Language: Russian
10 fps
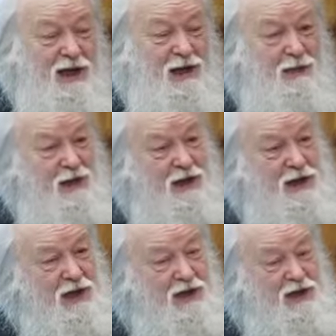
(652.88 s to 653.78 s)
И было
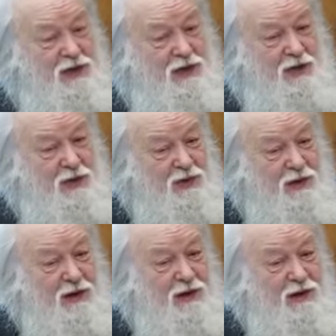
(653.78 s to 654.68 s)
открыто, что он
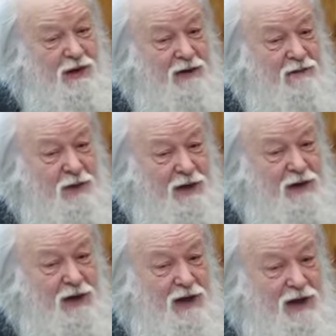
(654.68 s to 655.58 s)
впал в
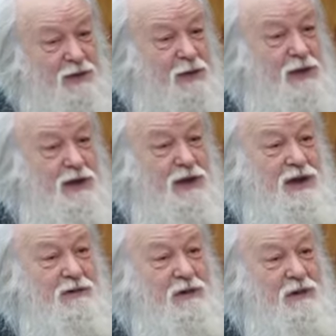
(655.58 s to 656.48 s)
грех и победил
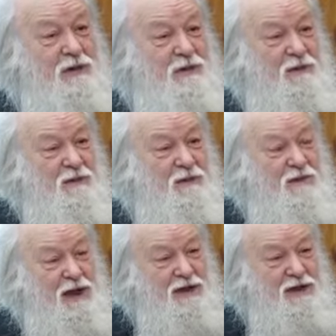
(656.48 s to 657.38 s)
его.
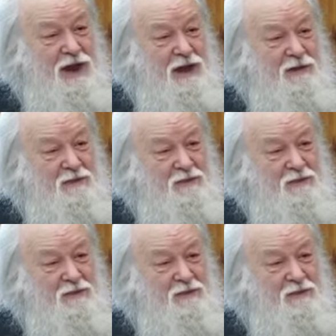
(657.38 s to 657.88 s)
Даже так.